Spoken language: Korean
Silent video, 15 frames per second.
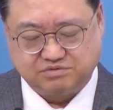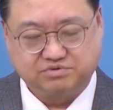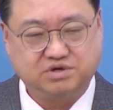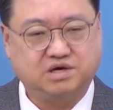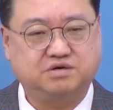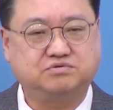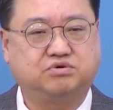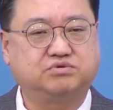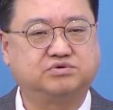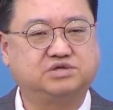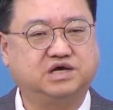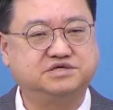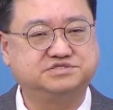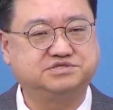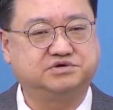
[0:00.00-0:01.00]
우리가
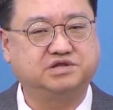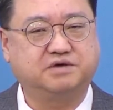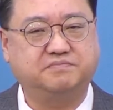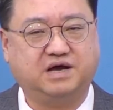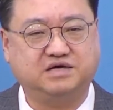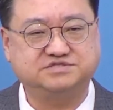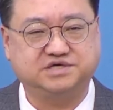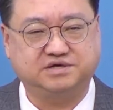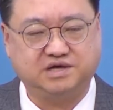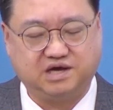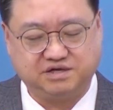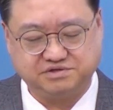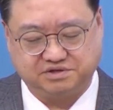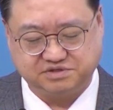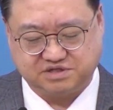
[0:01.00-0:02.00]
코로나 이전에 바사에
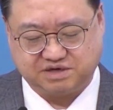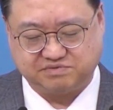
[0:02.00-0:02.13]
하던